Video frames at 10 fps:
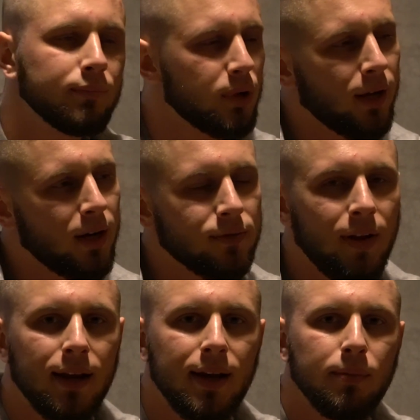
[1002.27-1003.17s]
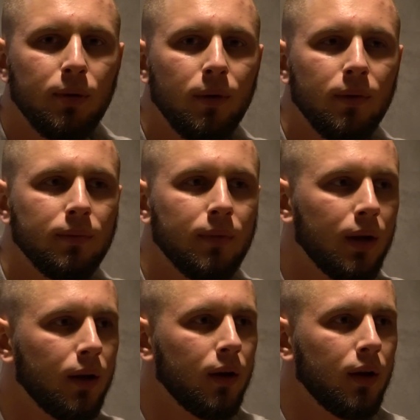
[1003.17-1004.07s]
Przegrasz walkę, bo
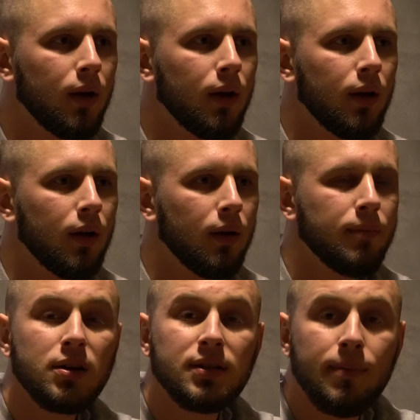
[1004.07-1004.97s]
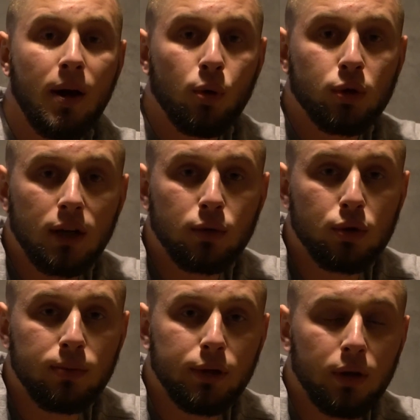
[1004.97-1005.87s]
masz za mało czasu,
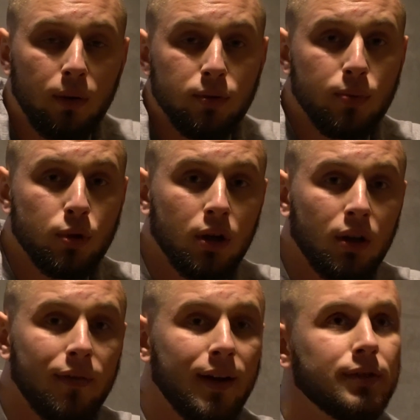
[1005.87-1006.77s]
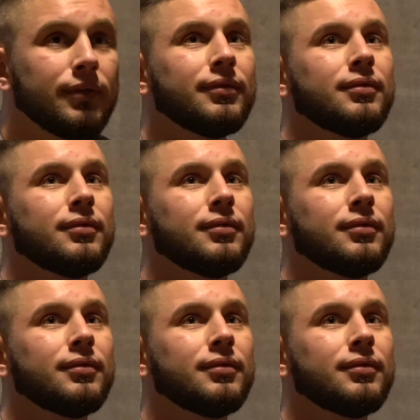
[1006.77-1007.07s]
żeby się dobrze przygotować.